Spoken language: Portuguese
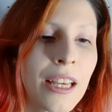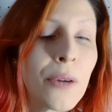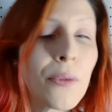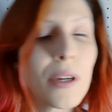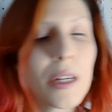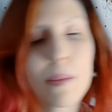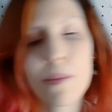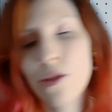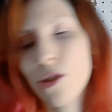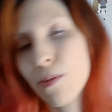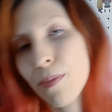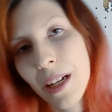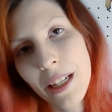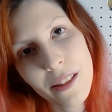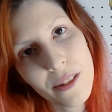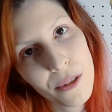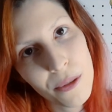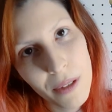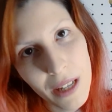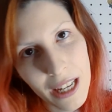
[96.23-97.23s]
Eu amo
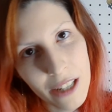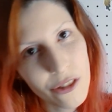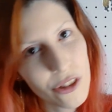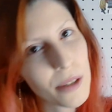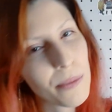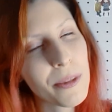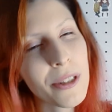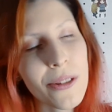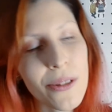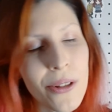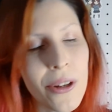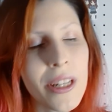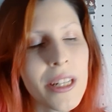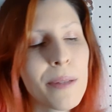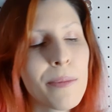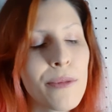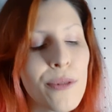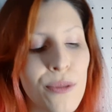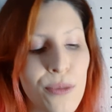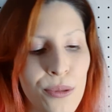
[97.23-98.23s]
demais Inuyasha, é uma
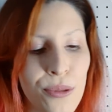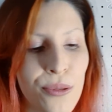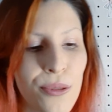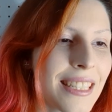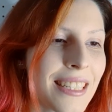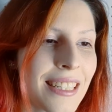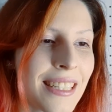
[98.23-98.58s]
história, amo tudo.